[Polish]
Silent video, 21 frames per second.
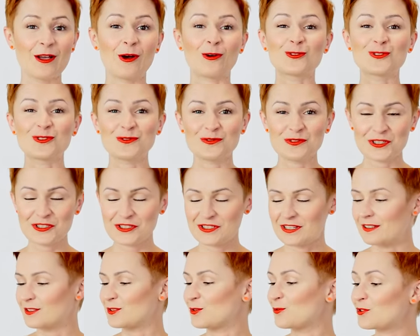
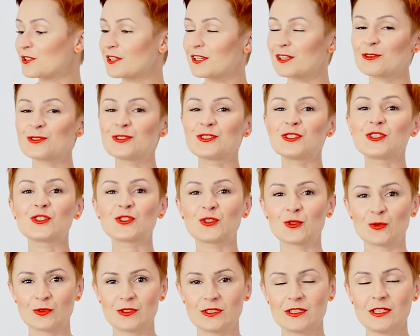Oczywiście z dużej ilości
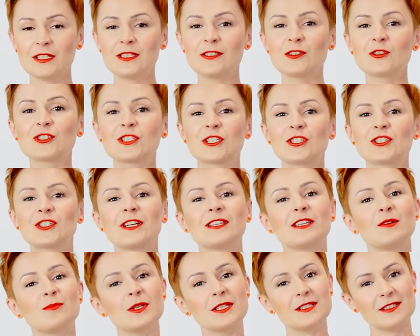żółci i troszeczkę
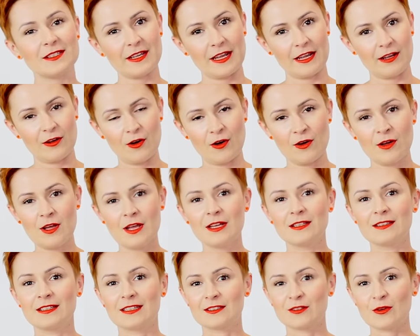niebieskiego.
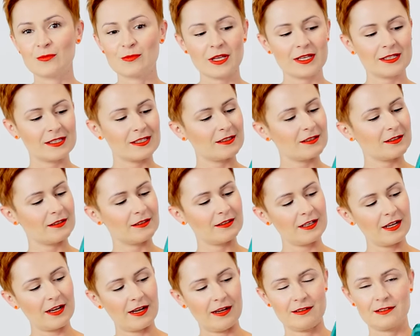Natomiast
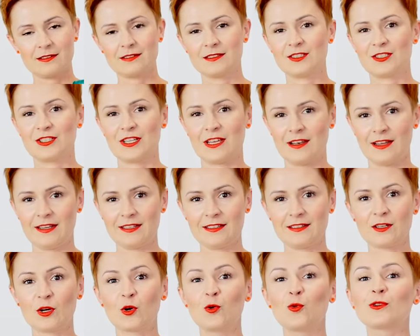ta
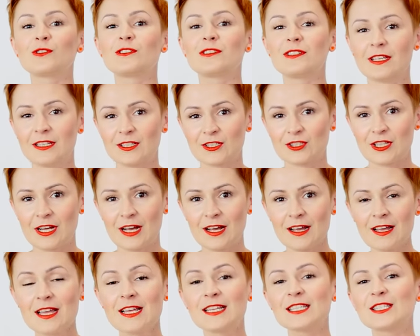zieleń, chłodniejsza,
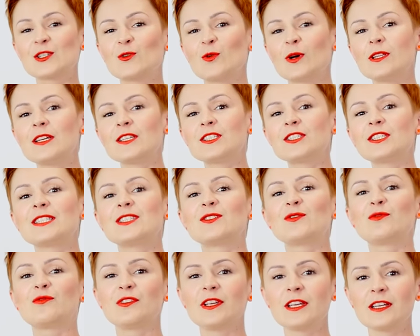składa się
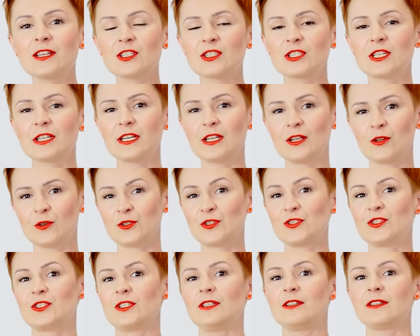z większej
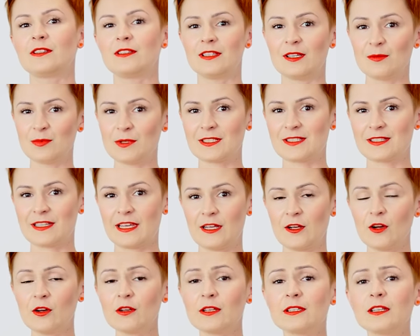ilości
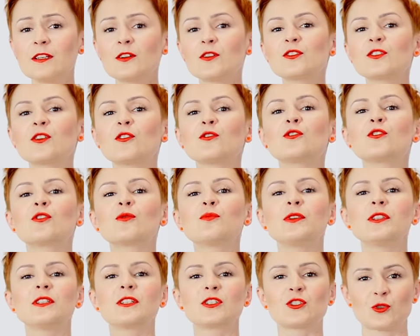niebieskiego i tylko z
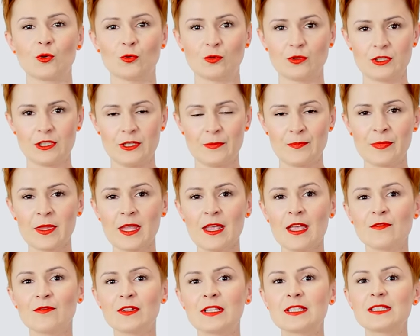odrobiny żółci.
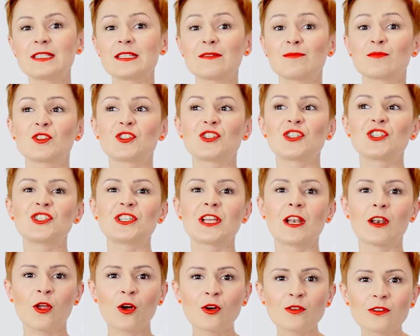Więc czy
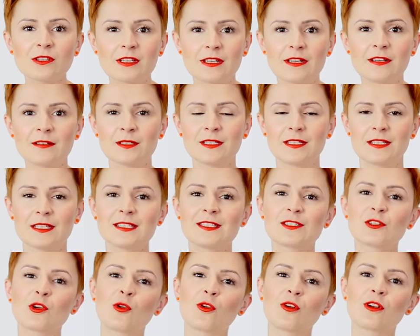zielony
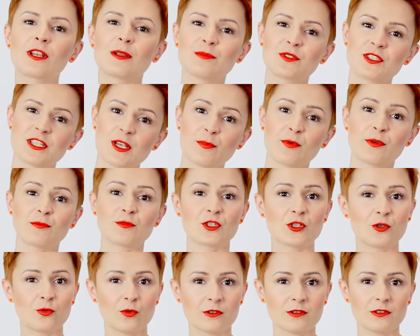jest kolorem ciepłym
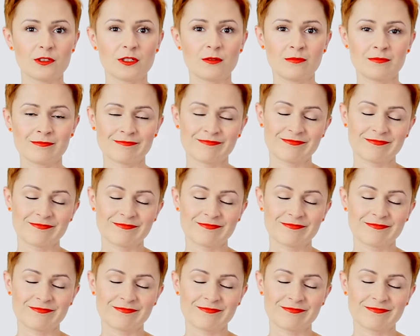czy chłodnym?